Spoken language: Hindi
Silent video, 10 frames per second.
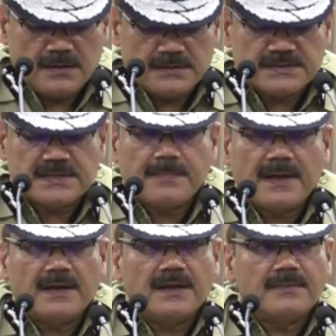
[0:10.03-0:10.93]
जिसने
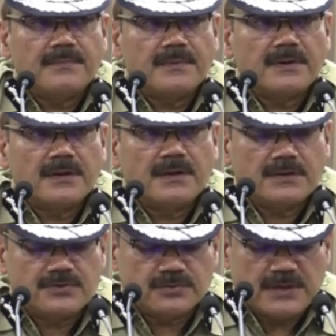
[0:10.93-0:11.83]
पहले आ,
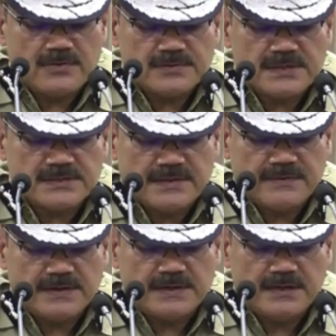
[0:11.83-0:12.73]

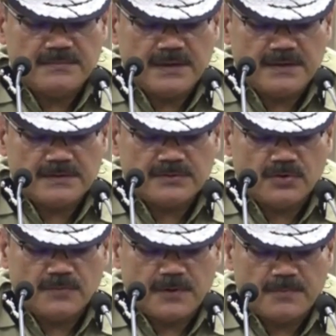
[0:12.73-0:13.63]
2017 में
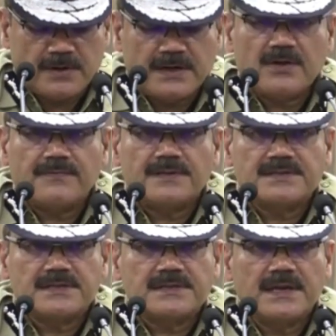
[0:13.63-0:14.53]
दो प्रॉपर्टी
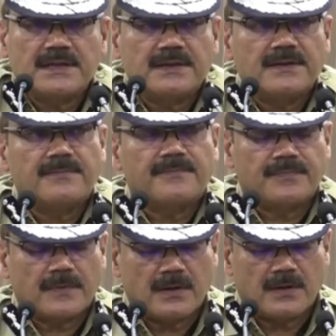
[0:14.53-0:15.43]
ऑफेंसेस किए थे
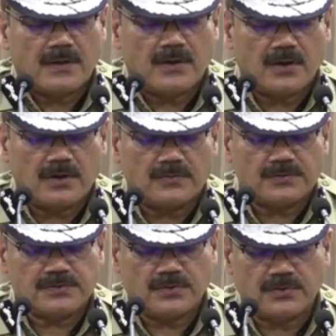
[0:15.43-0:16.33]
और
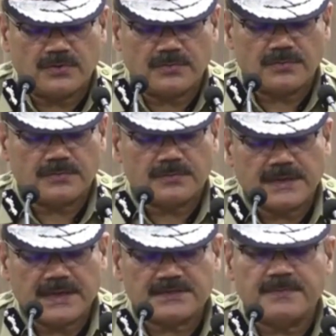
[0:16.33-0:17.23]
उस दोनों
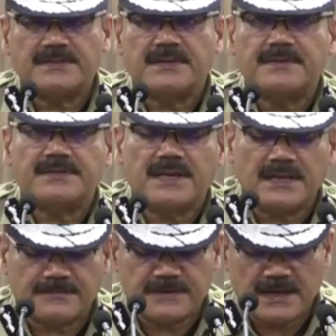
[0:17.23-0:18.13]
केस में जब इसकी
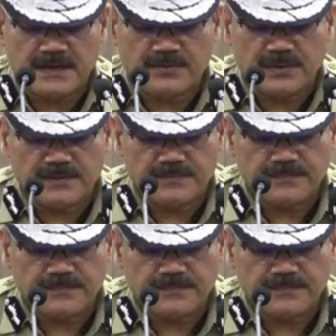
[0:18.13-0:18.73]
गिरफ्तारी हुई